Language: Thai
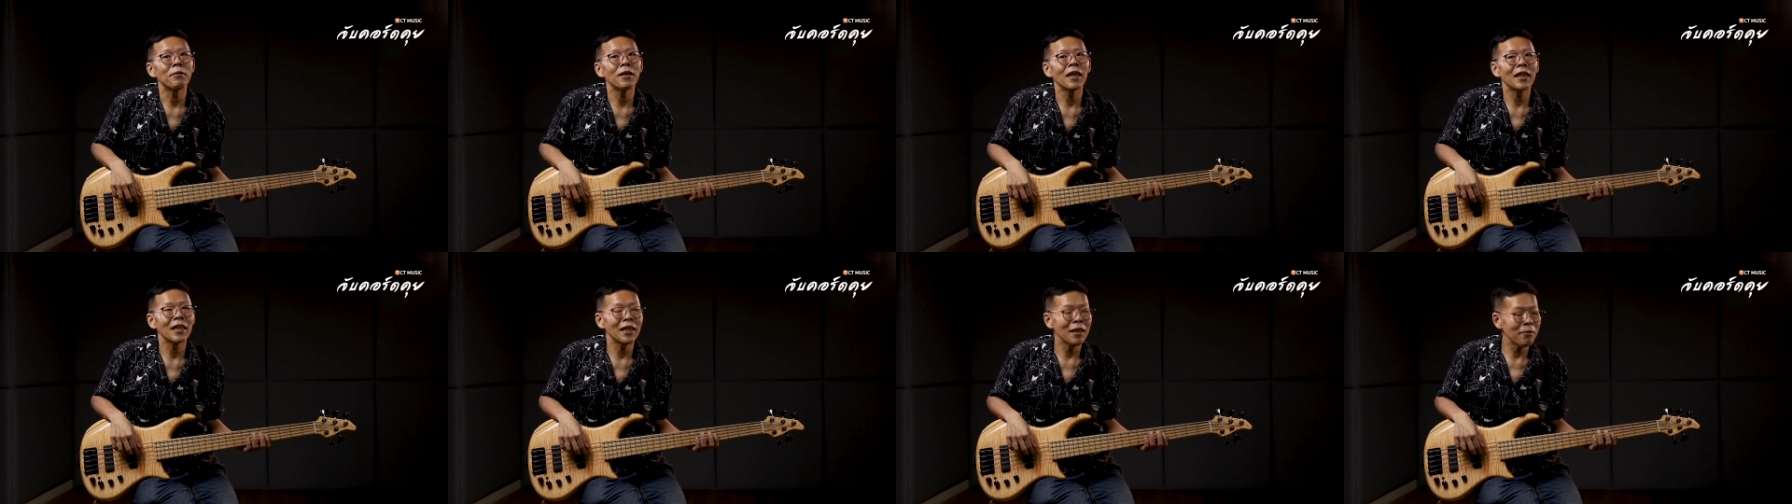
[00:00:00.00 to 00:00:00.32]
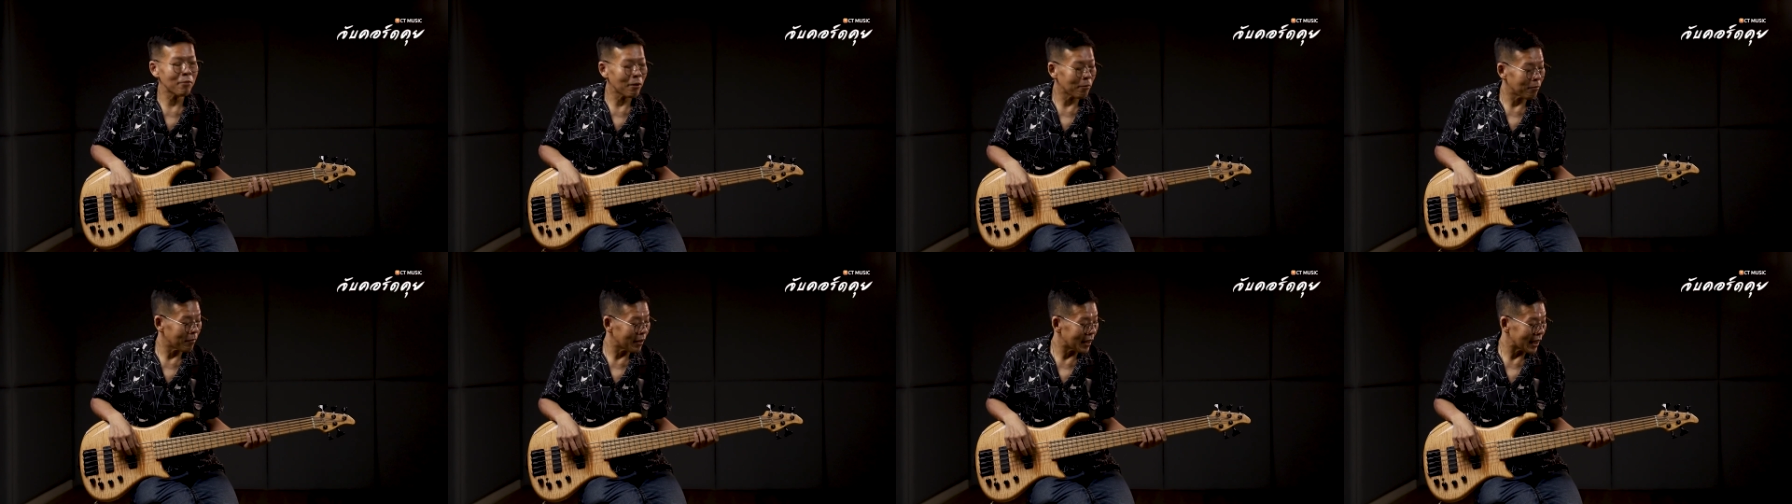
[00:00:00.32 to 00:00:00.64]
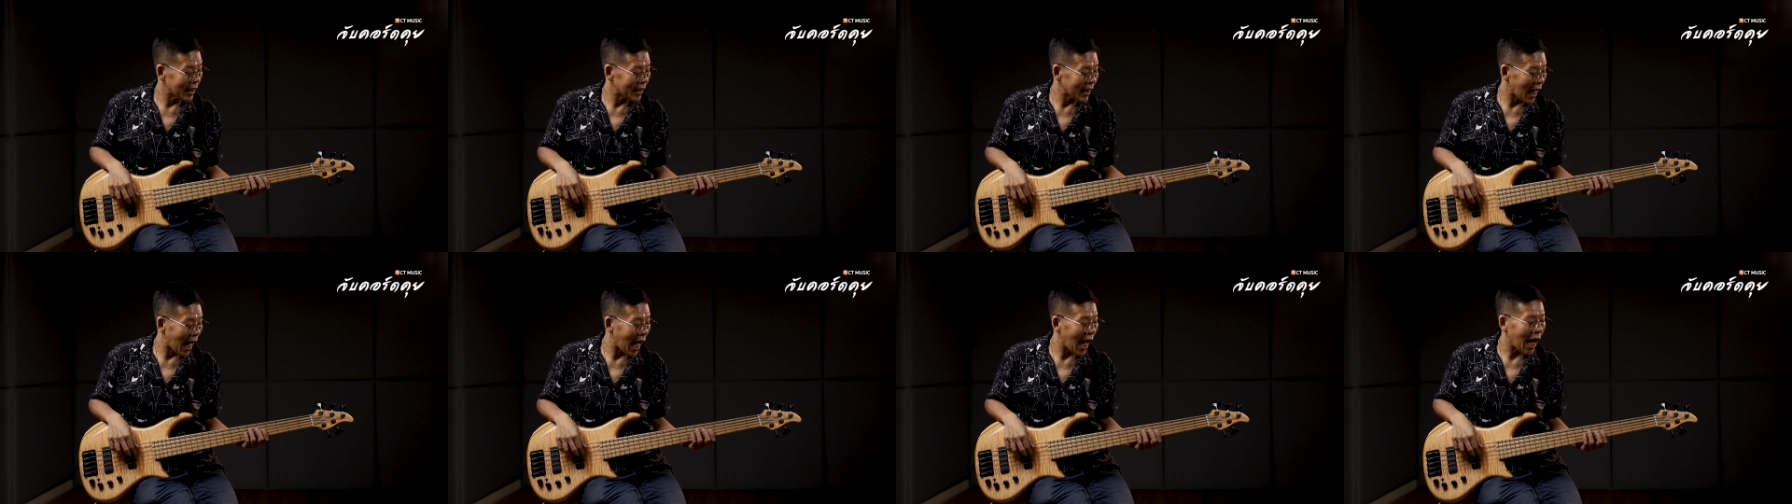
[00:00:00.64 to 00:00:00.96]
เพื่อนที่เป็นมือ
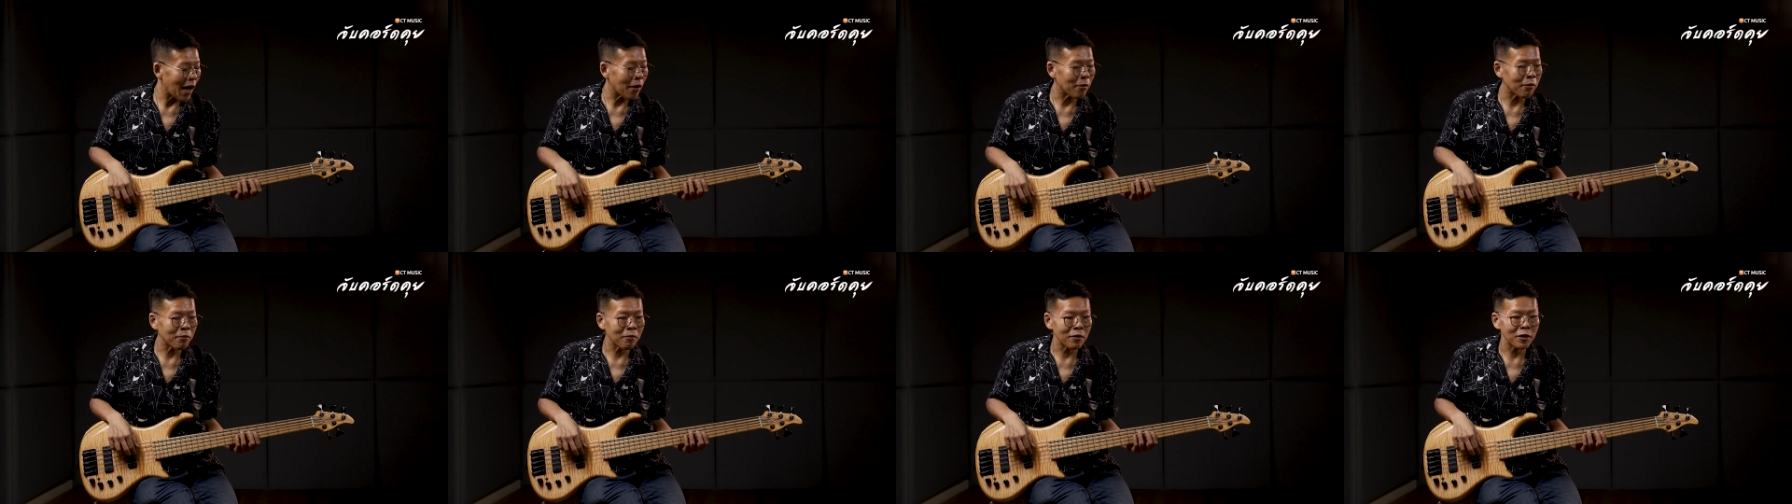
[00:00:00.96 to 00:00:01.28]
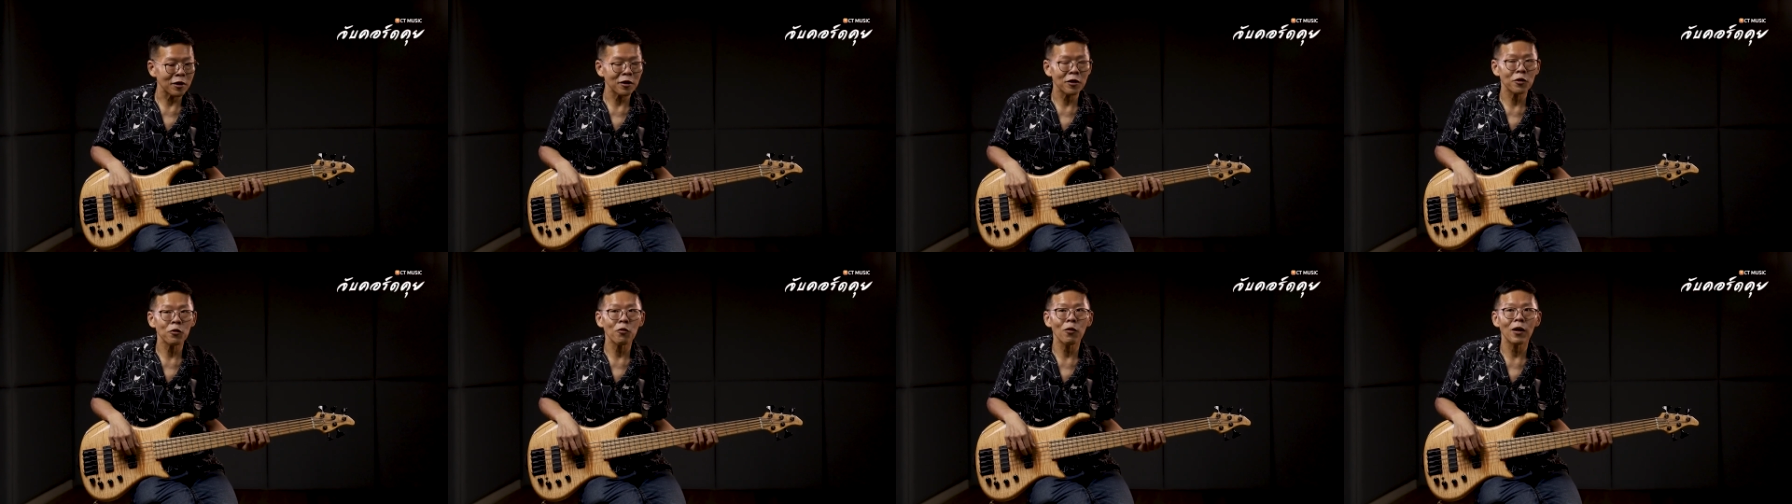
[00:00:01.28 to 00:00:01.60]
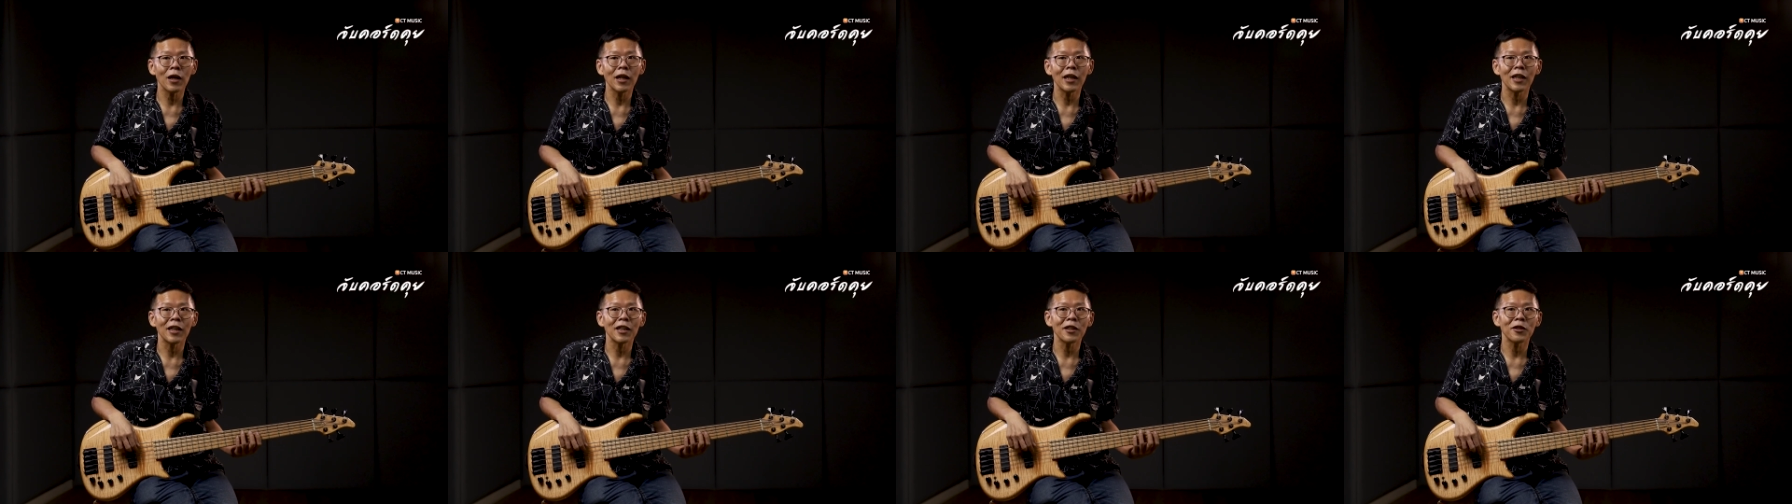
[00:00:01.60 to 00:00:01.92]
กีตาร์มันช่
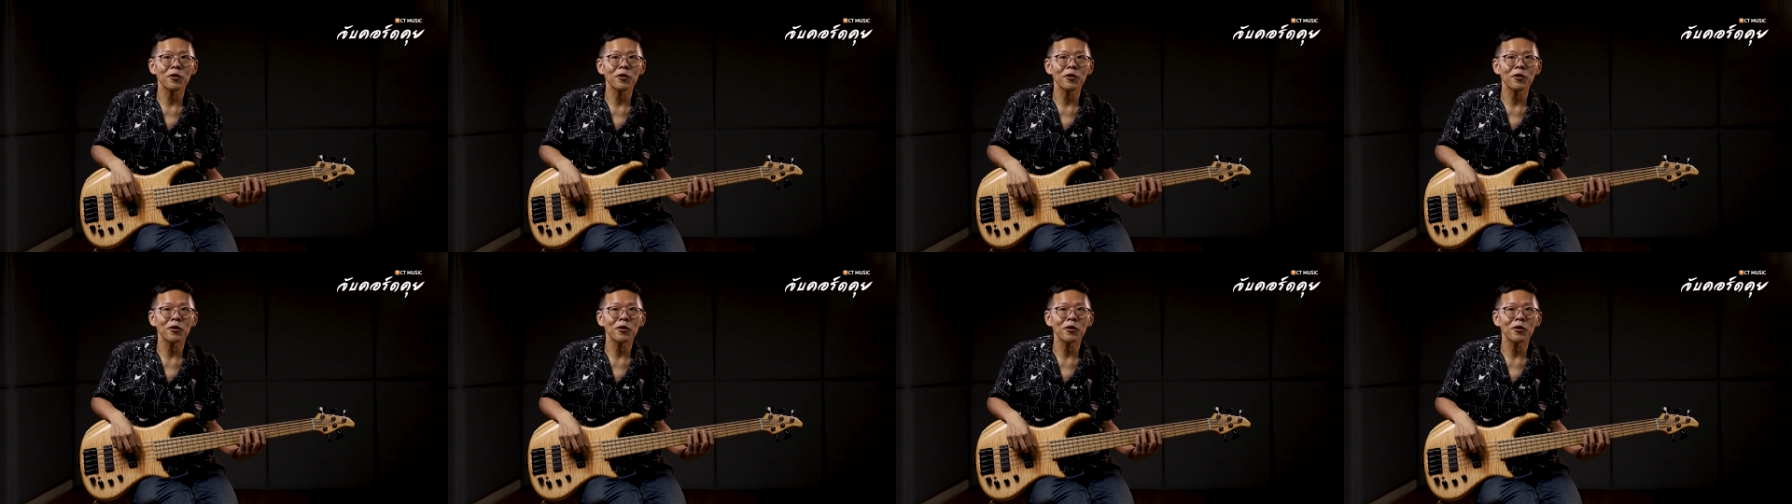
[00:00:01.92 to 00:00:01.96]
วย